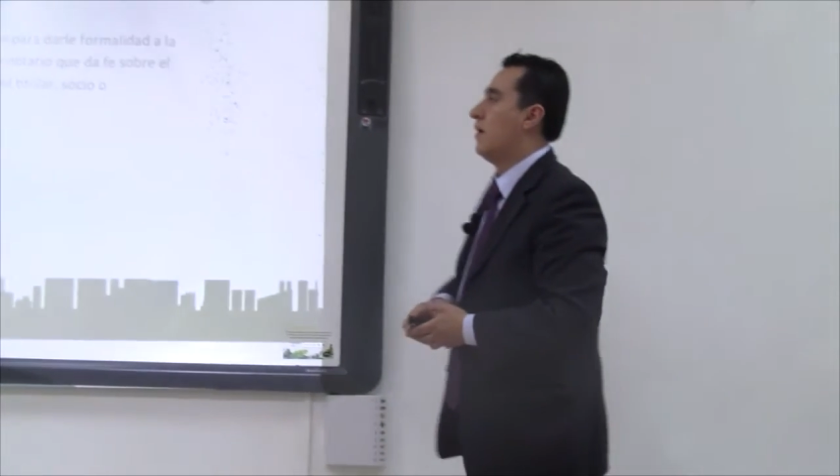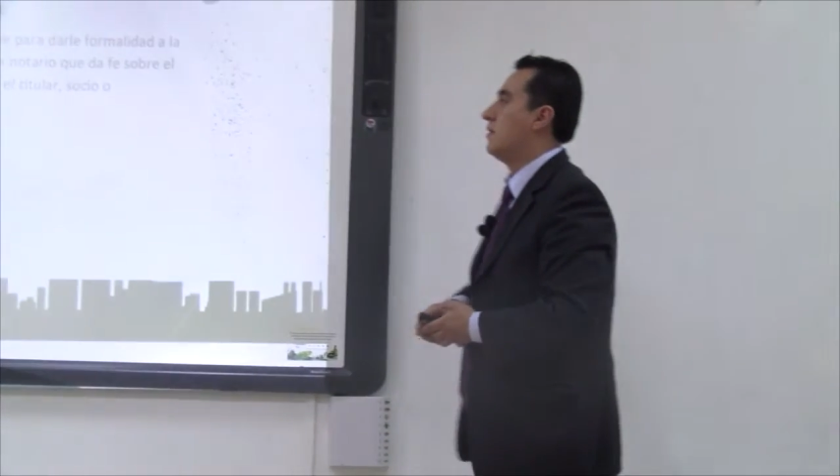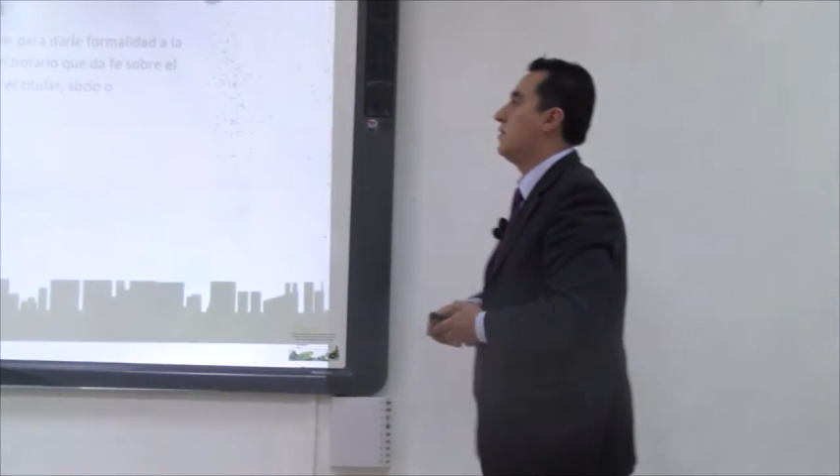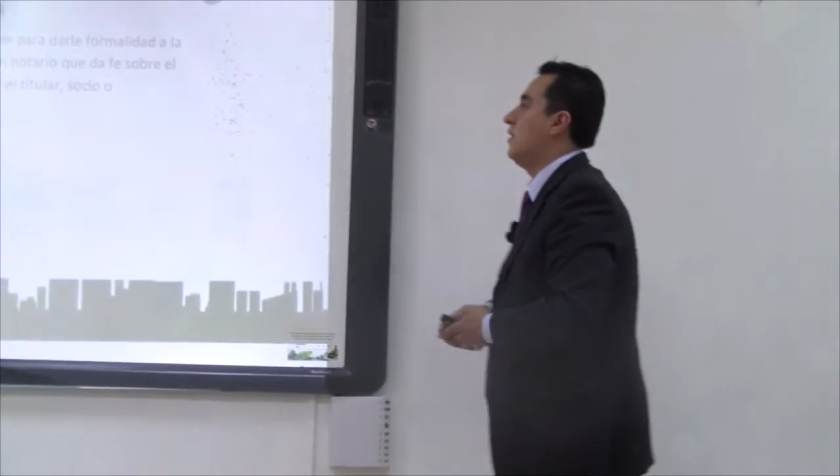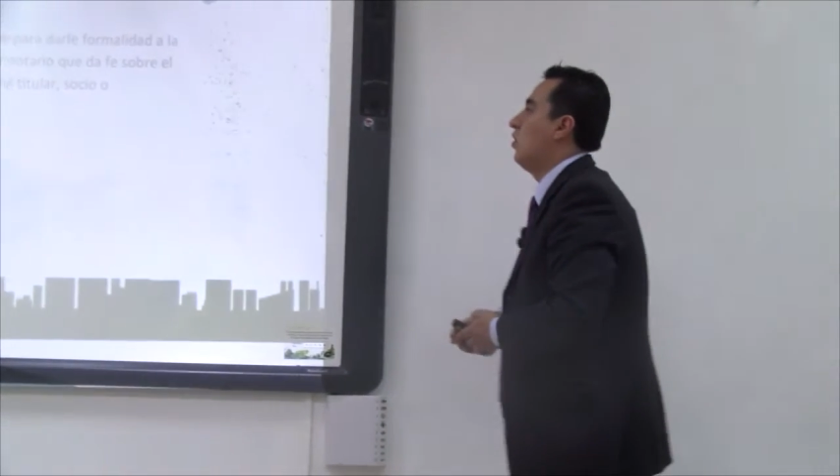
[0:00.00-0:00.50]

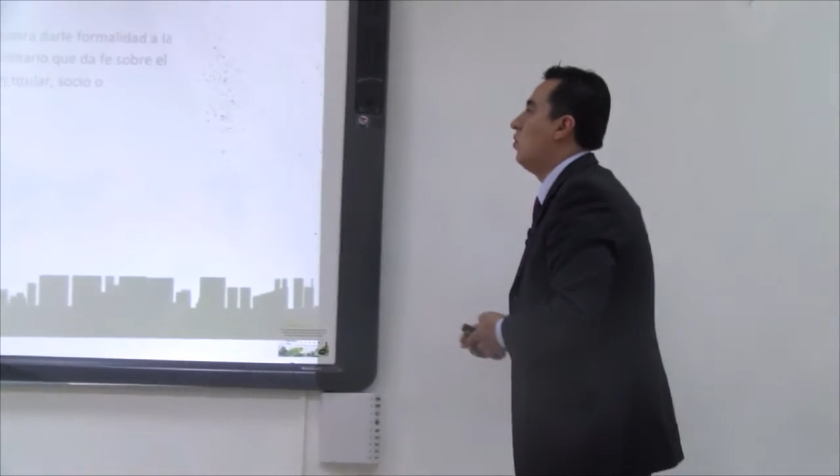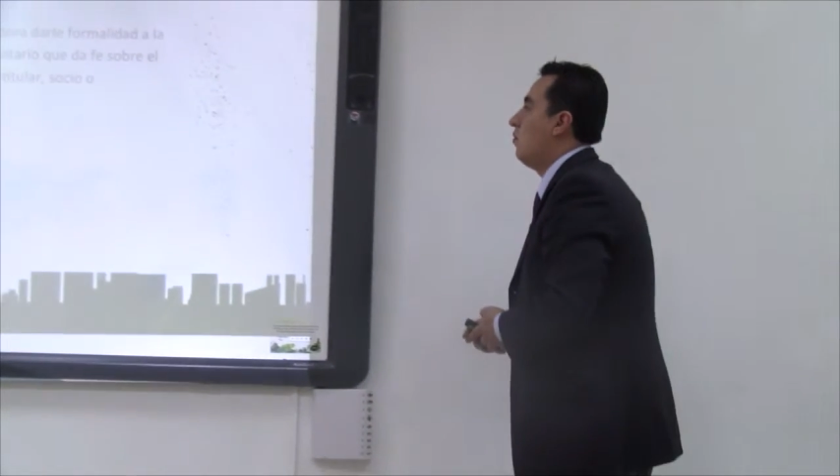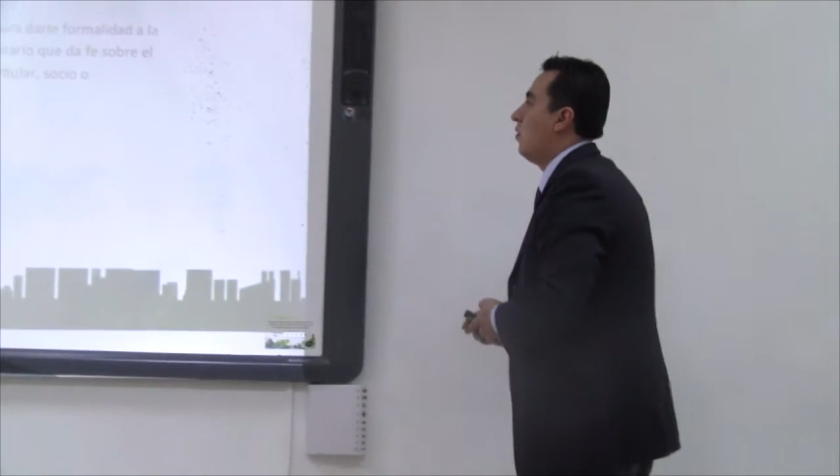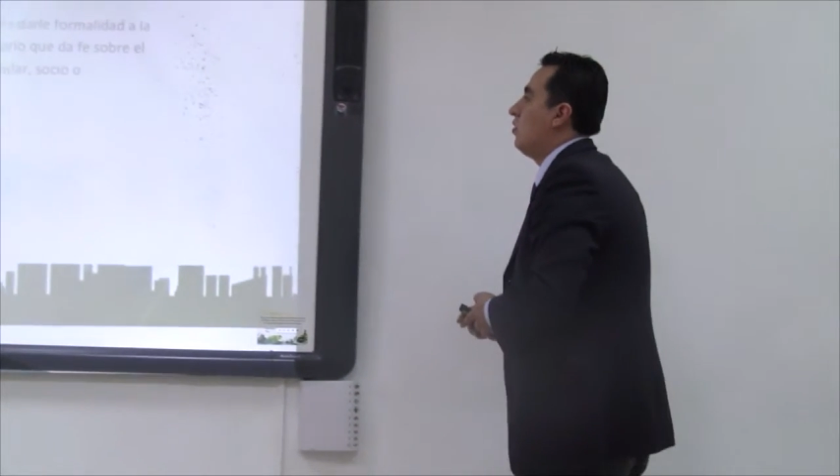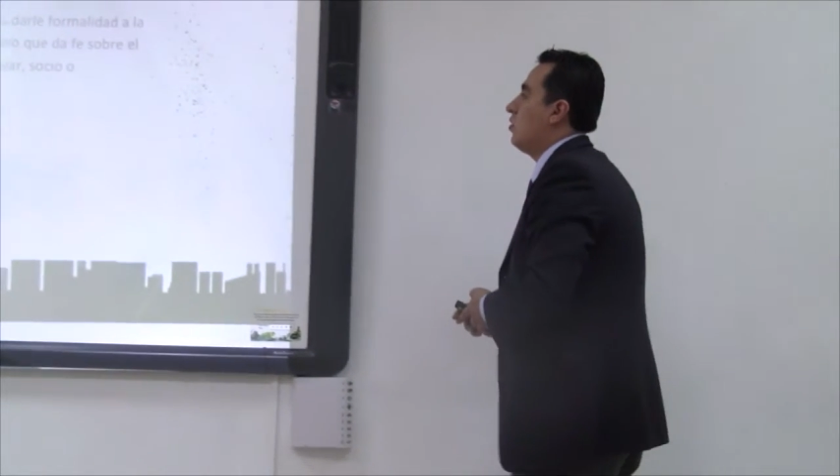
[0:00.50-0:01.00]
Si los
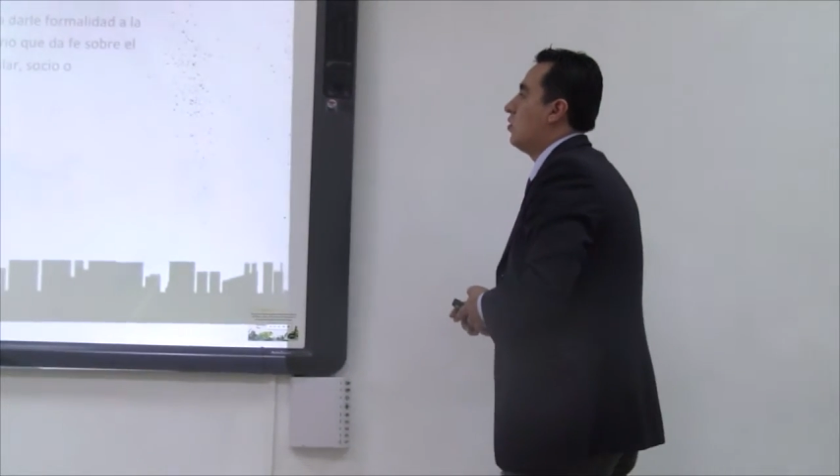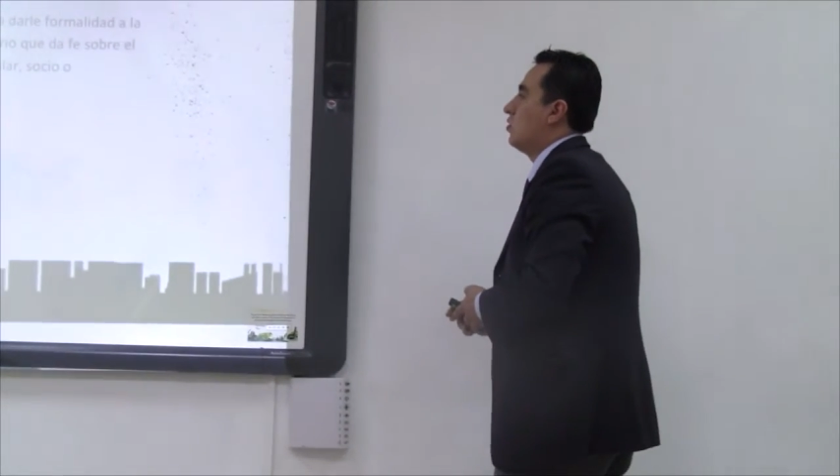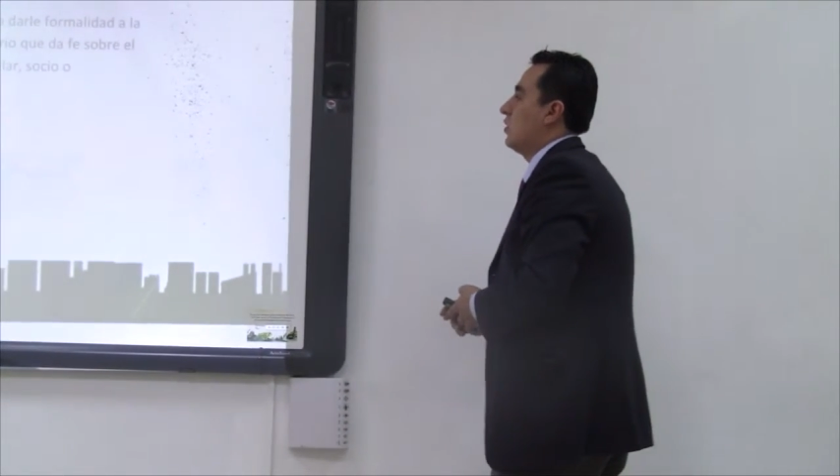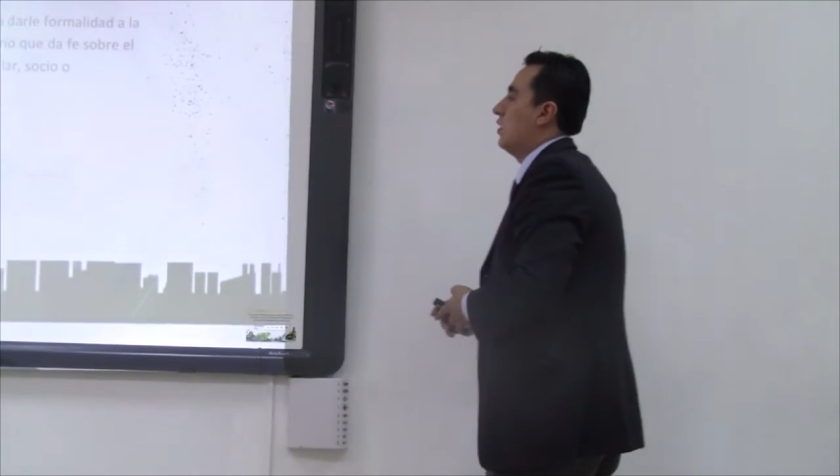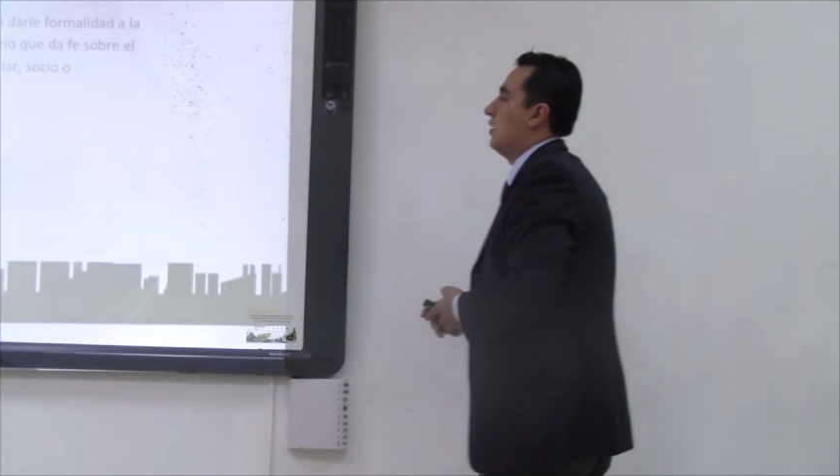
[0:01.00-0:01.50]

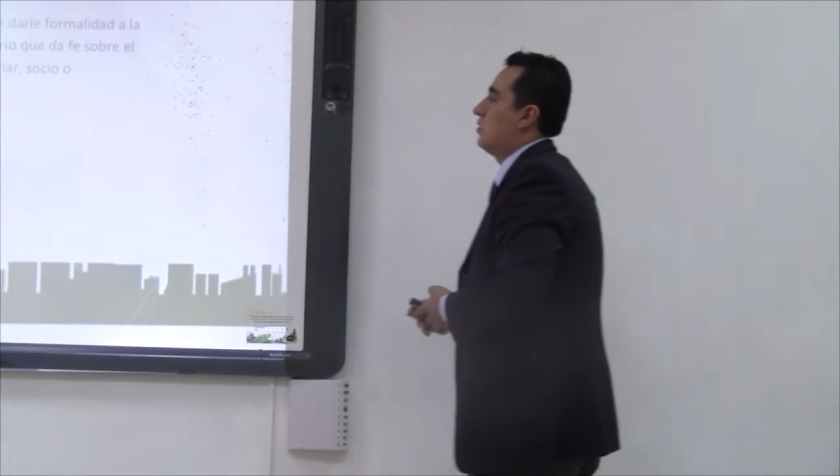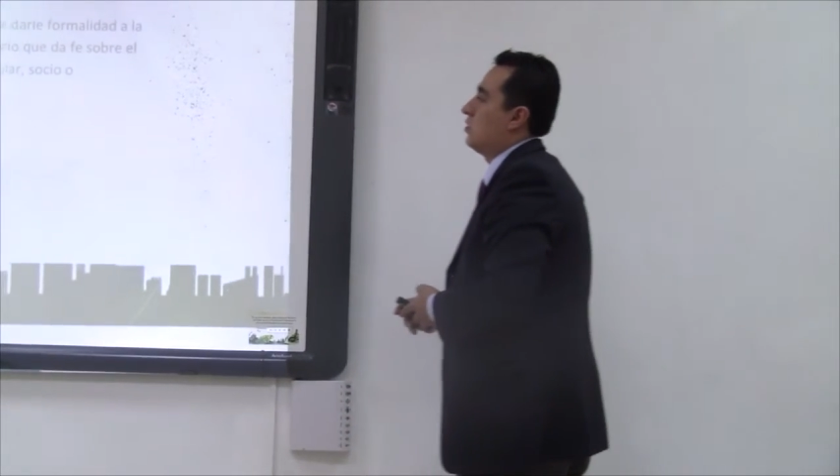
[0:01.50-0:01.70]
montos eh,